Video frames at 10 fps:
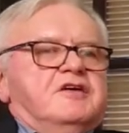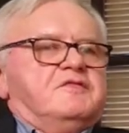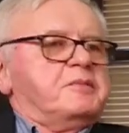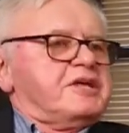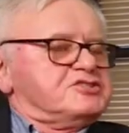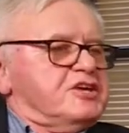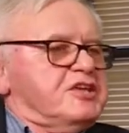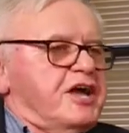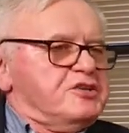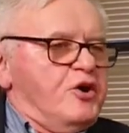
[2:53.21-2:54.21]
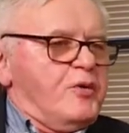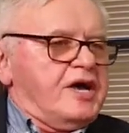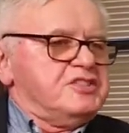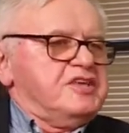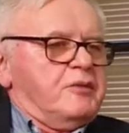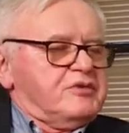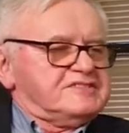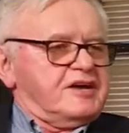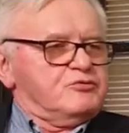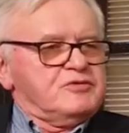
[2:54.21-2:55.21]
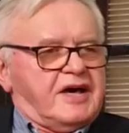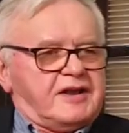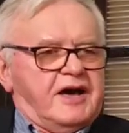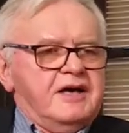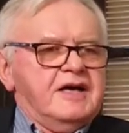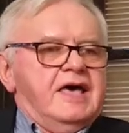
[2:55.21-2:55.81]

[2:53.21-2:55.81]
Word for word: wyobrażenia anioła i diabła Zakunara,